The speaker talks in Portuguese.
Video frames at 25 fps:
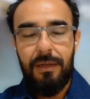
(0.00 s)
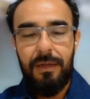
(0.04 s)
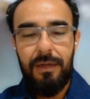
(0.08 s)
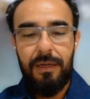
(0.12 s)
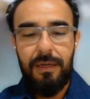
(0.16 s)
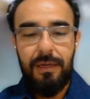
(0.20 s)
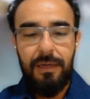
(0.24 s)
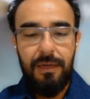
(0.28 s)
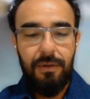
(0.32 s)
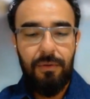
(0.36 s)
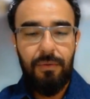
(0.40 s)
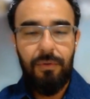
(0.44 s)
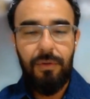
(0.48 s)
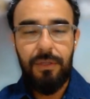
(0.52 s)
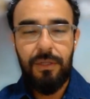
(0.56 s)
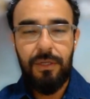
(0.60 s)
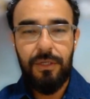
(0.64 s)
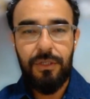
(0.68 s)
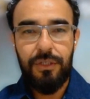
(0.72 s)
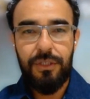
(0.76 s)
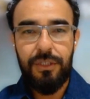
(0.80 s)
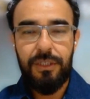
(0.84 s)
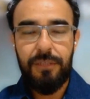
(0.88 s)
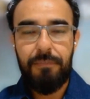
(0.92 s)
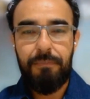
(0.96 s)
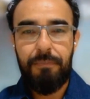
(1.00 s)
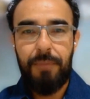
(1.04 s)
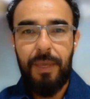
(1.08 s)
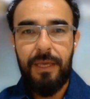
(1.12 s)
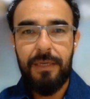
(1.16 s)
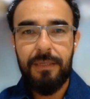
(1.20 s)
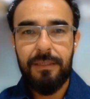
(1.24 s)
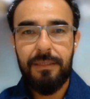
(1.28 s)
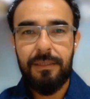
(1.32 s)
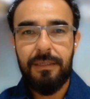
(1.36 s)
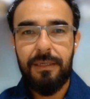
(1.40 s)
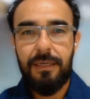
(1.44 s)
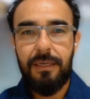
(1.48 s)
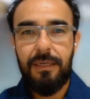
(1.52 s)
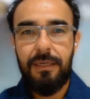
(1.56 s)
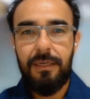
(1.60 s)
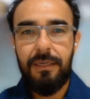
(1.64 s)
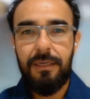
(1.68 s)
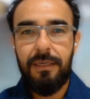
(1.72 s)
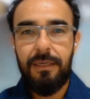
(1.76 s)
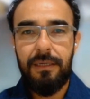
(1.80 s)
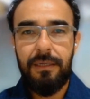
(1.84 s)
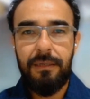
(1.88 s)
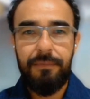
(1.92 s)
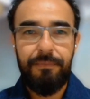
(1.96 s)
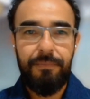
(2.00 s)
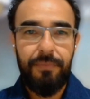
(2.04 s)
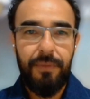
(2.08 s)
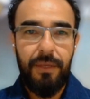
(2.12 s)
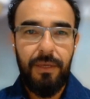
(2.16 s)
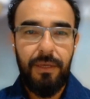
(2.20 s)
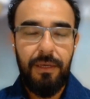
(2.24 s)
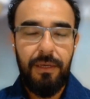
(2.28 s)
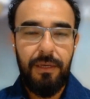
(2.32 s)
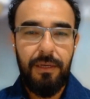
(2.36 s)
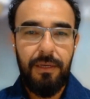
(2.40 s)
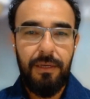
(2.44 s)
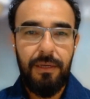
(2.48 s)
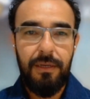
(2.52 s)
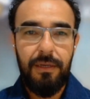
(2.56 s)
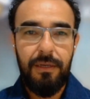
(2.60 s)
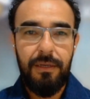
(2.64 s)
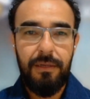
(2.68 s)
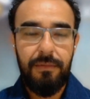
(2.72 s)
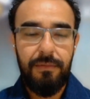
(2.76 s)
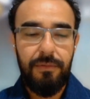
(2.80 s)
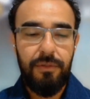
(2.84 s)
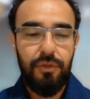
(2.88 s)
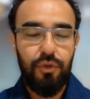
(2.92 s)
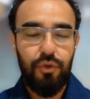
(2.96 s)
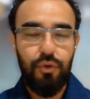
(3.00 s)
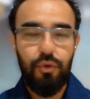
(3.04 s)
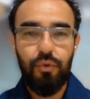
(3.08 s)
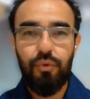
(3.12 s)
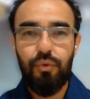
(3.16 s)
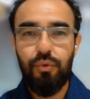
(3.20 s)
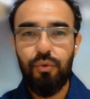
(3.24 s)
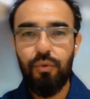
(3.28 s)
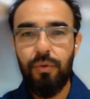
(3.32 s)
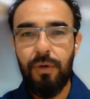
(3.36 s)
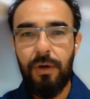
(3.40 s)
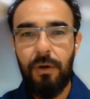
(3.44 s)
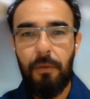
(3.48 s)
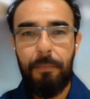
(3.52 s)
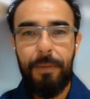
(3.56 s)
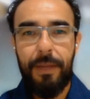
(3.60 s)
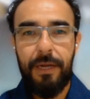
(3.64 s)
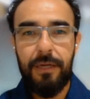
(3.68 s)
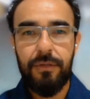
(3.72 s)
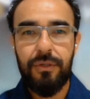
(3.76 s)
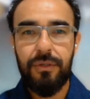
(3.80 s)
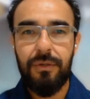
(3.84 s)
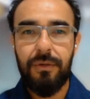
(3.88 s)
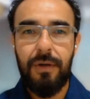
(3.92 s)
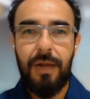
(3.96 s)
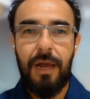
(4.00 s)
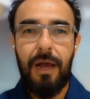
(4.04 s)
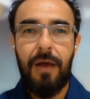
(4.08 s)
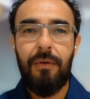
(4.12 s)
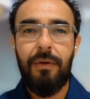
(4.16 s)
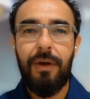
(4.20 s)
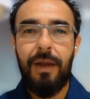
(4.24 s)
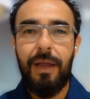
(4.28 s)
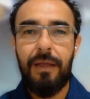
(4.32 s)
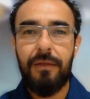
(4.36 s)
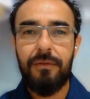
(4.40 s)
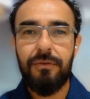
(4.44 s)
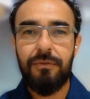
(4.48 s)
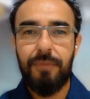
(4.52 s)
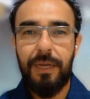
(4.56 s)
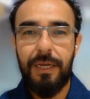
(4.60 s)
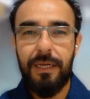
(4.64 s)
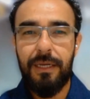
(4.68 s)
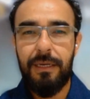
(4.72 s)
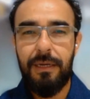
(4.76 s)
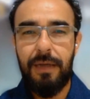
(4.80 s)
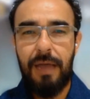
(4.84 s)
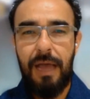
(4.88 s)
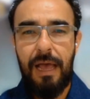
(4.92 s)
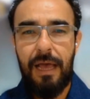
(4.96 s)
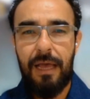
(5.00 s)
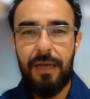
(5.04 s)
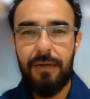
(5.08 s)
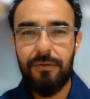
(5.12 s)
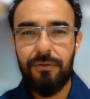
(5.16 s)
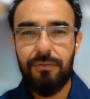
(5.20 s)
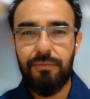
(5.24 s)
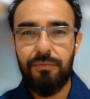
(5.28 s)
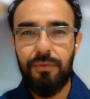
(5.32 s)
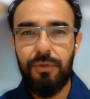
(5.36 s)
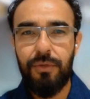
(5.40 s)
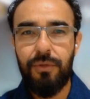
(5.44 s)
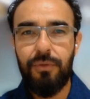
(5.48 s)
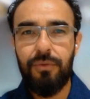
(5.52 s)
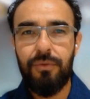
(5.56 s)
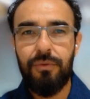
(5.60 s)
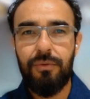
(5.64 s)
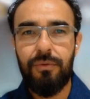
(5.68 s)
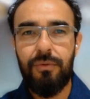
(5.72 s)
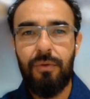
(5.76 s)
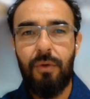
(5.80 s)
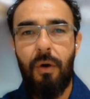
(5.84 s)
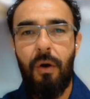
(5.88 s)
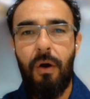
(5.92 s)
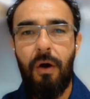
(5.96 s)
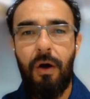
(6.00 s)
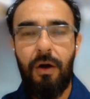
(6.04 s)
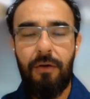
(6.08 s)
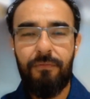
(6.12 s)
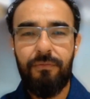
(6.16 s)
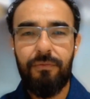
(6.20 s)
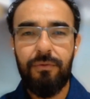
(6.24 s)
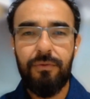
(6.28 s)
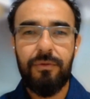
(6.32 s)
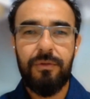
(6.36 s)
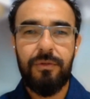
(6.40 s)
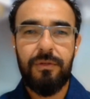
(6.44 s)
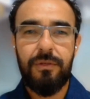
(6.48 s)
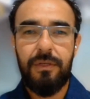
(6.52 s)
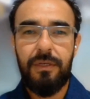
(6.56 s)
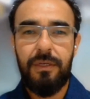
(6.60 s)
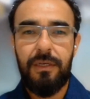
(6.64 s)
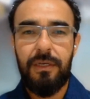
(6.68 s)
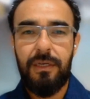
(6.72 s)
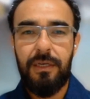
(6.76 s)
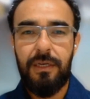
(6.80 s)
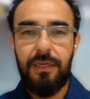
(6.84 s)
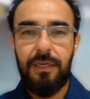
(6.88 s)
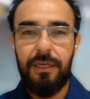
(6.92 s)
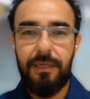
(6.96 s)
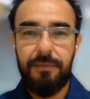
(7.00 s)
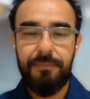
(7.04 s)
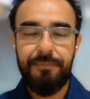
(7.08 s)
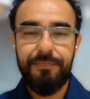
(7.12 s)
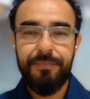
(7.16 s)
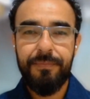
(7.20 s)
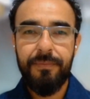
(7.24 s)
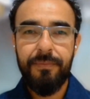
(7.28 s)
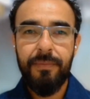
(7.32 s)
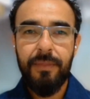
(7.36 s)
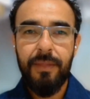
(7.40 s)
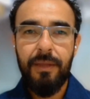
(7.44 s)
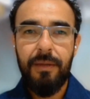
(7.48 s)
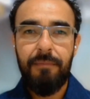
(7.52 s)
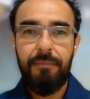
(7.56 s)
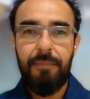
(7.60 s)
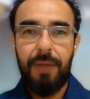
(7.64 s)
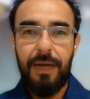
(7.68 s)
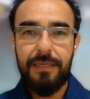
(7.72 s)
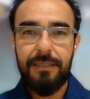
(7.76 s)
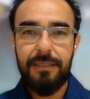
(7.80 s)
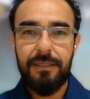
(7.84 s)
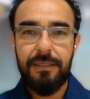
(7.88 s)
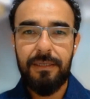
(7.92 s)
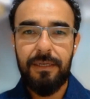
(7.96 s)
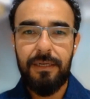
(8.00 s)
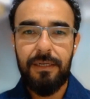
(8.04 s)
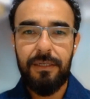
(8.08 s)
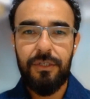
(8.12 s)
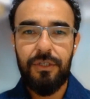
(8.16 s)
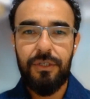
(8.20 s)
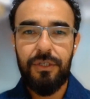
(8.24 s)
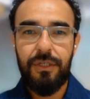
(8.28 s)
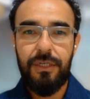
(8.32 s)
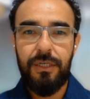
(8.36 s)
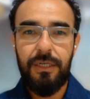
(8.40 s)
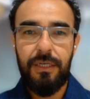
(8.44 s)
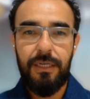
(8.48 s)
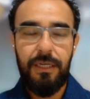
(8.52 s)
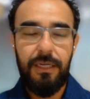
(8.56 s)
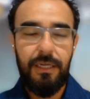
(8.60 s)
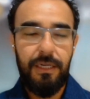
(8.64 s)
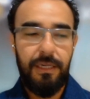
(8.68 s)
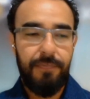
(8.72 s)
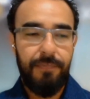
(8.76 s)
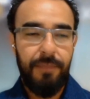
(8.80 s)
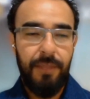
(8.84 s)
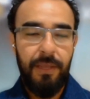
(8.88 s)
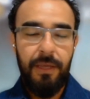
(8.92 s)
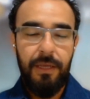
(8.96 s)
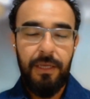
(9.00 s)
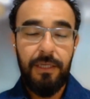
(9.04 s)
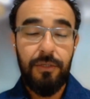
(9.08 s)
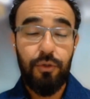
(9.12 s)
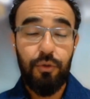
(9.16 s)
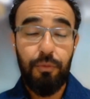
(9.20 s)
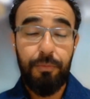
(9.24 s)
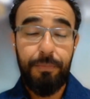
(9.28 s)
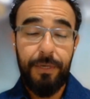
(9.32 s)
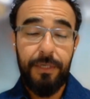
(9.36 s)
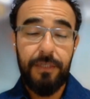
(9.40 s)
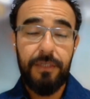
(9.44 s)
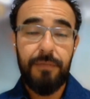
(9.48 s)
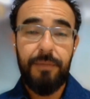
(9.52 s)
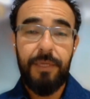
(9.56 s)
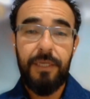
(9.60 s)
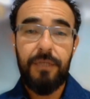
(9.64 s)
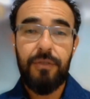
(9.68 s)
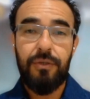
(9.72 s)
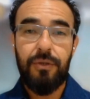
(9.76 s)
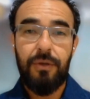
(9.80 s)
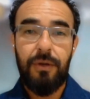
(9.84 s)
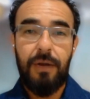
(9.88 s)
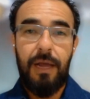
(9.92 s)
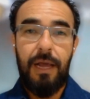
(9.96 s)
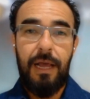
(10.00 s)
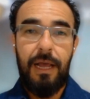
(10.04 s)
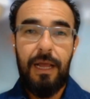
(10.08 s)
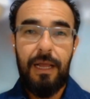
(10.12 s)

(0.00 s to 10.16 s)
quando a gente pensa em, em, estrutura operacional, né, os maquinários muito novos e bastante e superdimensionados,